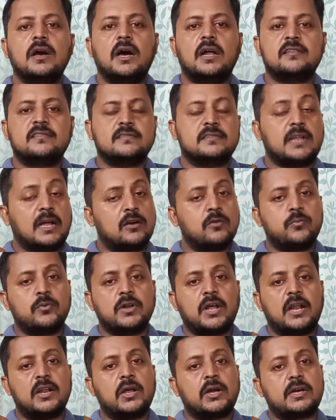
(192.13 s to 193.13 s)
আর তার
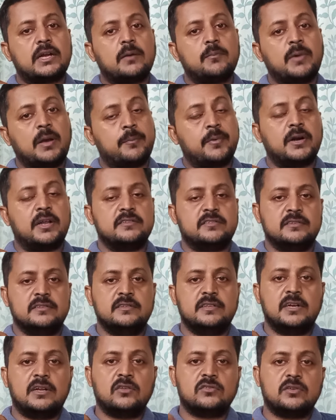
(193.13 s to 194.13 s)
উপরে আর একটা ব্যাপার আছে
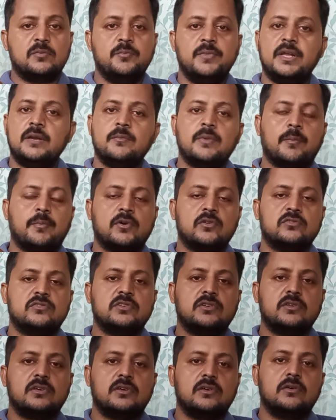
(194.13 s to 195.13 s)
যেটা হচ্ছে মেন ব্যাপার হচ্ছে